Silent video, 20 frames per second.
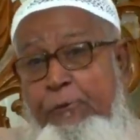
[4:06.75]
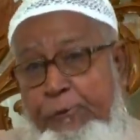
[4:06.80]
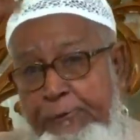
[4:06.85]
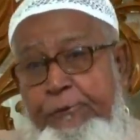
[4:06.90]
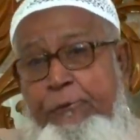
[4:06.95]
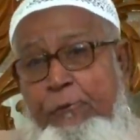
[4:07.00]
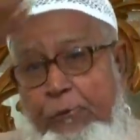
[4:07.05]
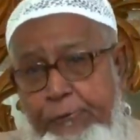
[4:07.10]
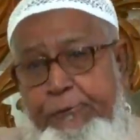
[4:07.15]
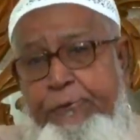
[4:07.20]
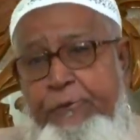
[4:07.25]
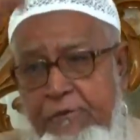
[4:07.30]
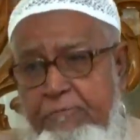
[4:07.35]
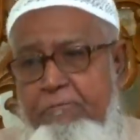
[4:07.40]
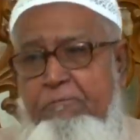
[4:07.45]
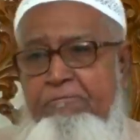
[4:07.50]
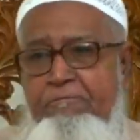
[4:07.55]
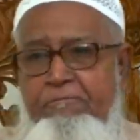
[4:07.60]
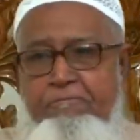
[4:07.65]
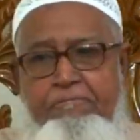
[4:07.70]
উঠ উঠ
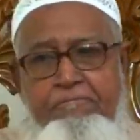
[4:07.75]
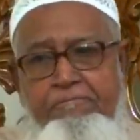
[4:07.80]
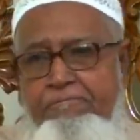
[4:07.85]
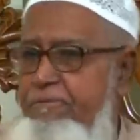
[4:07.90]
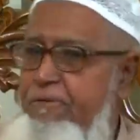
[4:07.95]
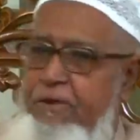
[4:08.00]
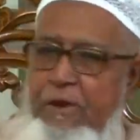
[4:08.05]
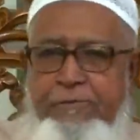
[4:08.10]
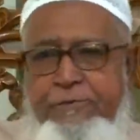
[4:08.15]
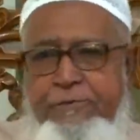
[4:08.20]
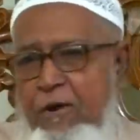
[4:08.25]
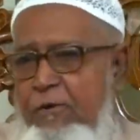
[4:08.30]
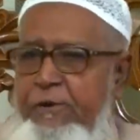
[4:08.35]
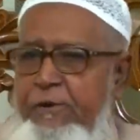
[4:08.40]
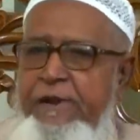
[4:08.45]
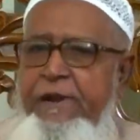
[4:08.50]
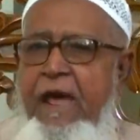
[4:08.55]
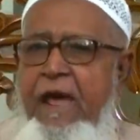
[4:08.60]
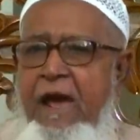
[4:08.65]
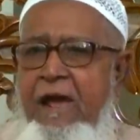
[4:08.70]
সব যা
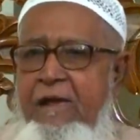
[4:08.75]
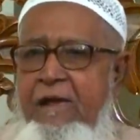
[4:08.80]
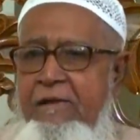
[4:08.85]
উঠে না